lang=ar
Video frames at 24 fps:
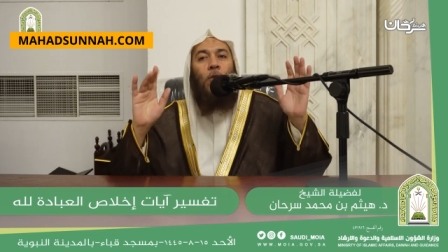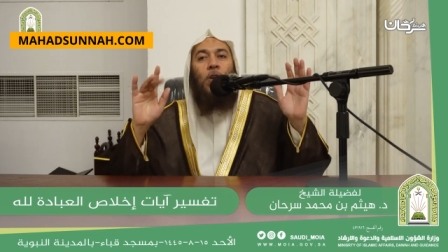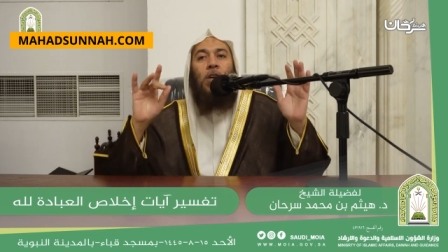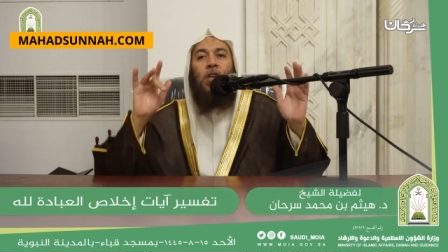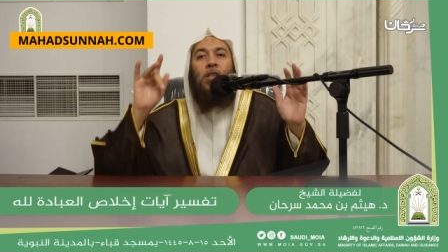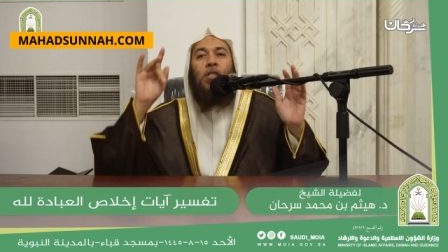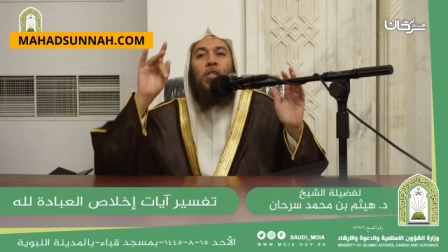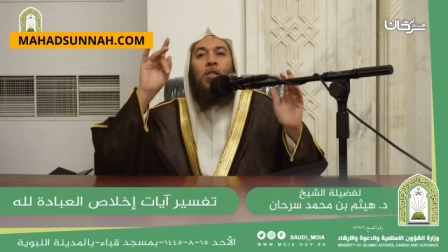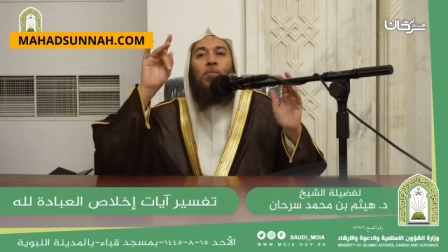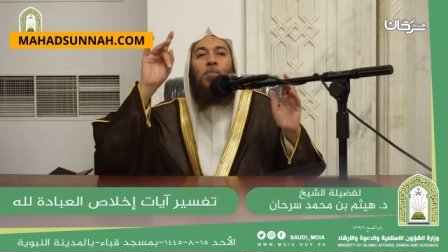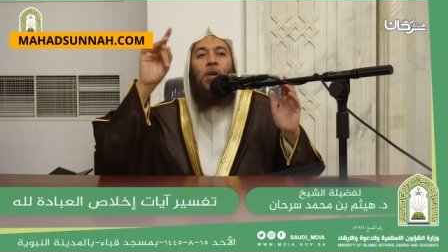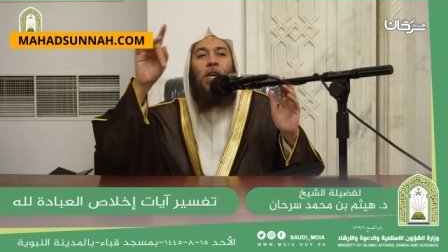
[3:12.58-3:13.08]

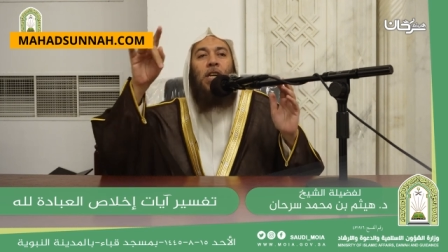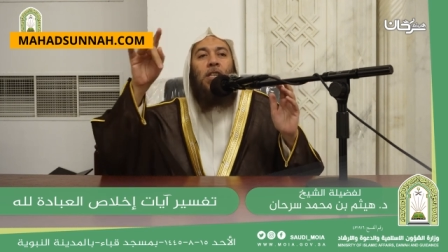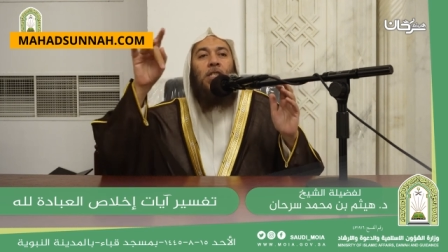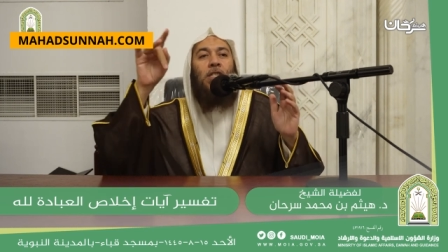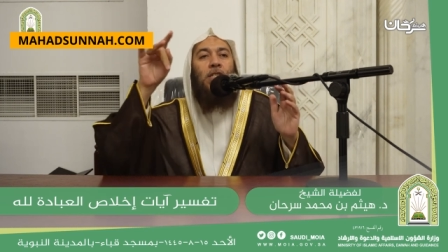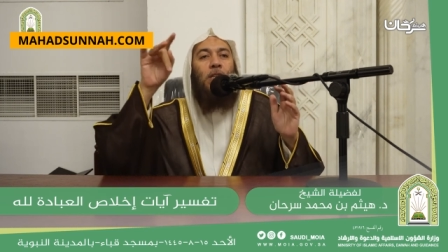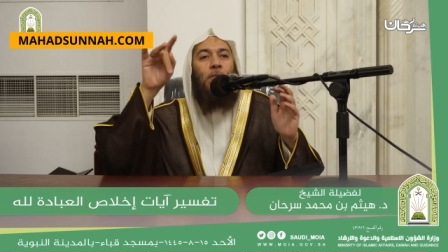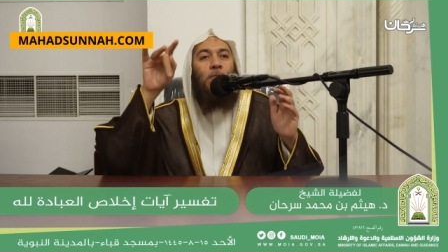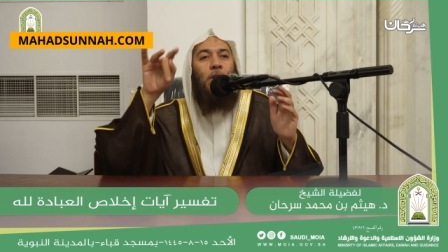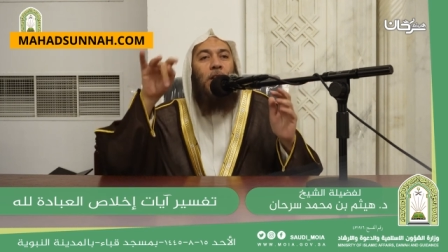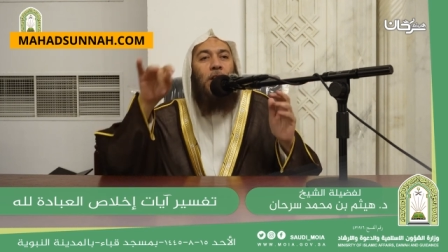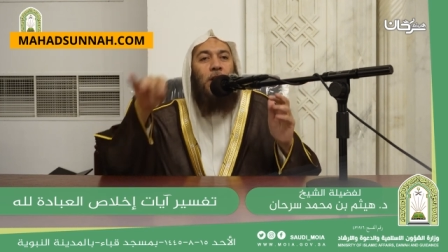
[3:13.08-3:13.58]
يصبح
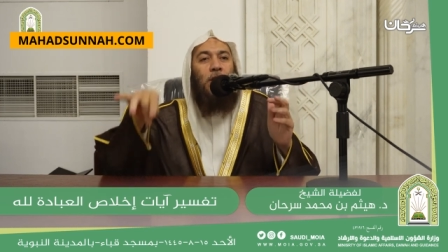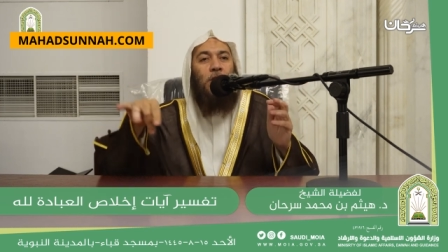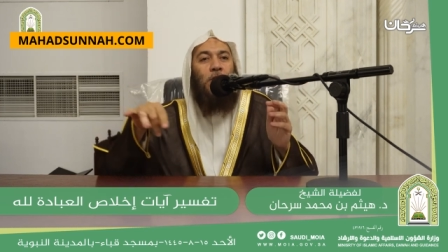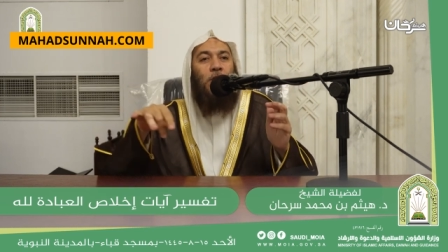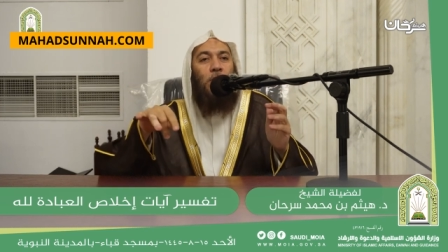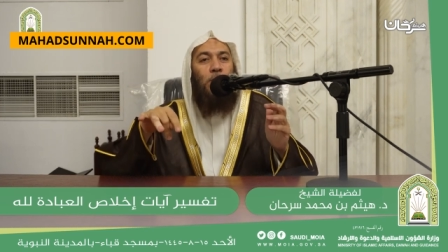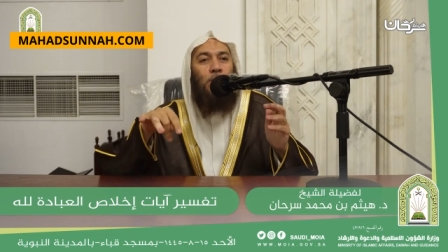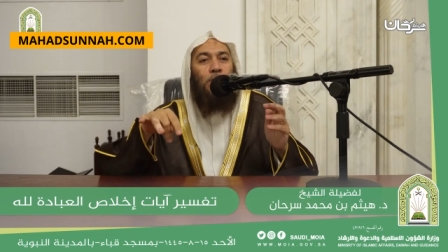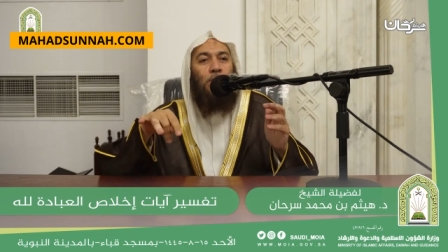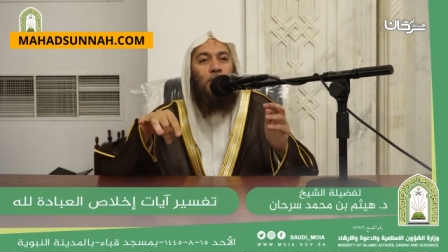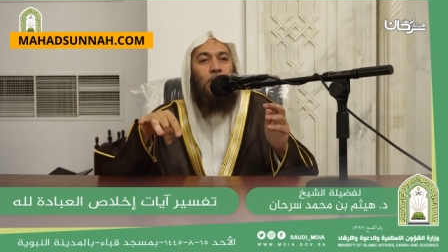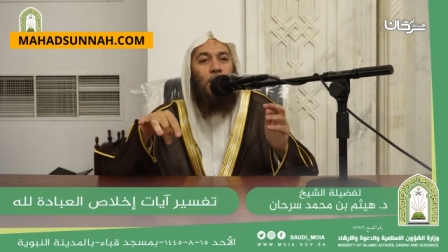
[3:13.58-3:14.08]
الصباح
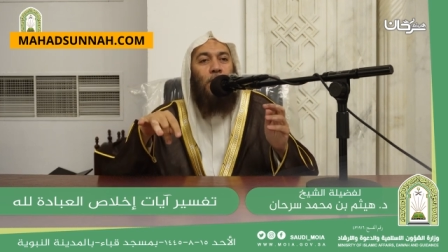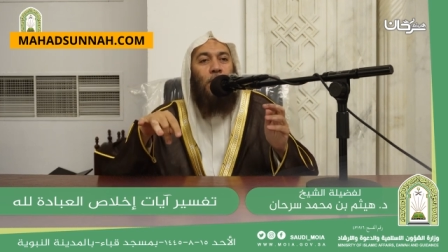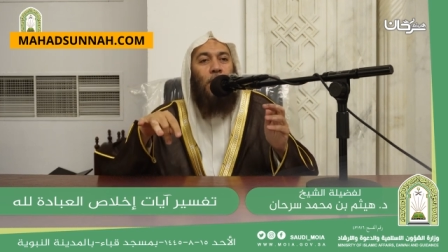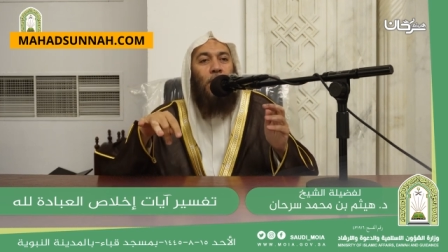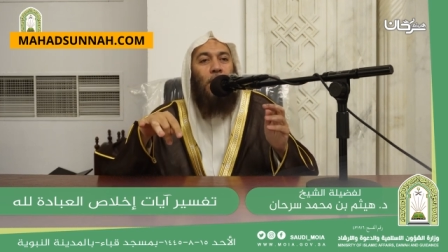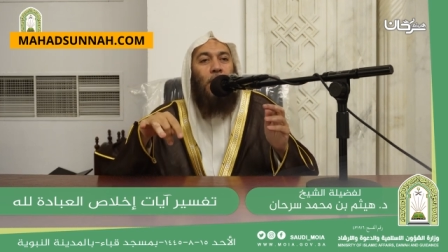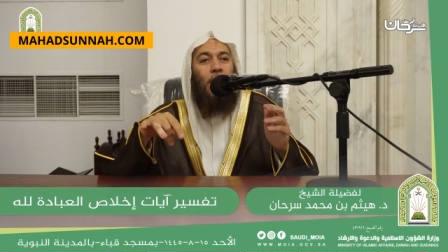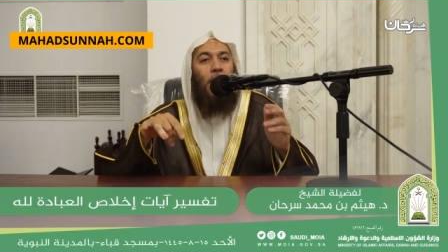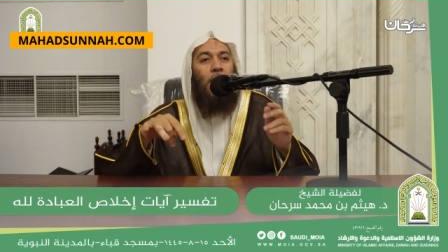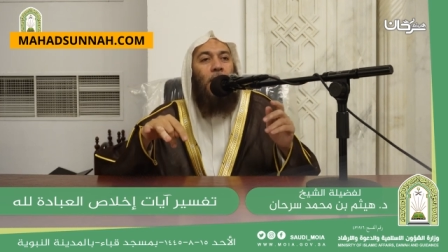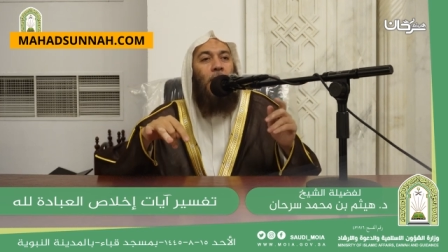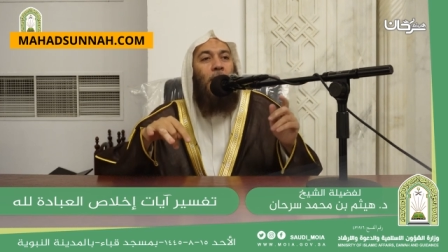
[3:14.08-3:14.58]
يسب
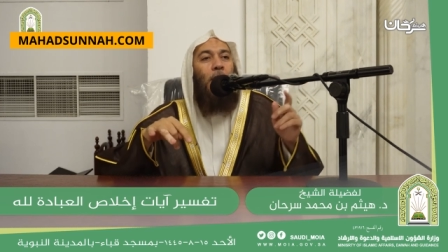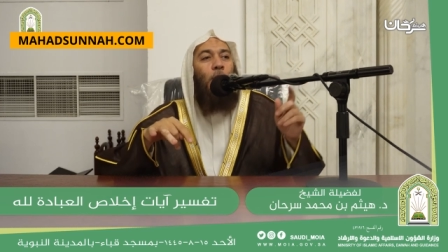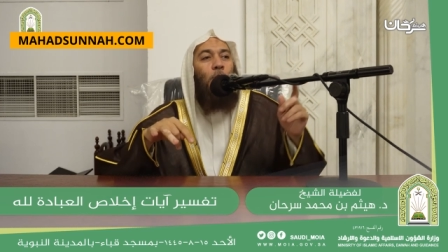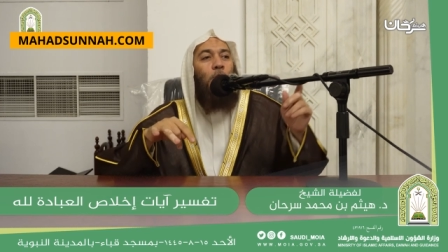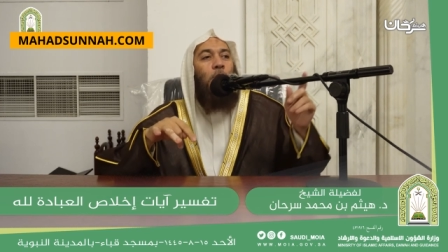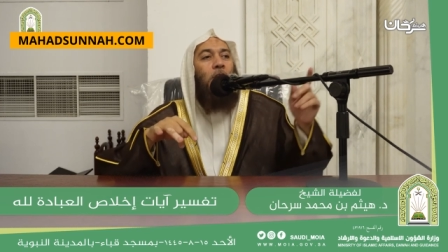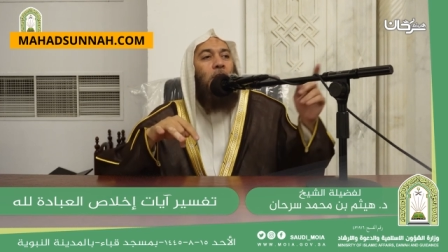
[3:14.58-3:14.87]
لو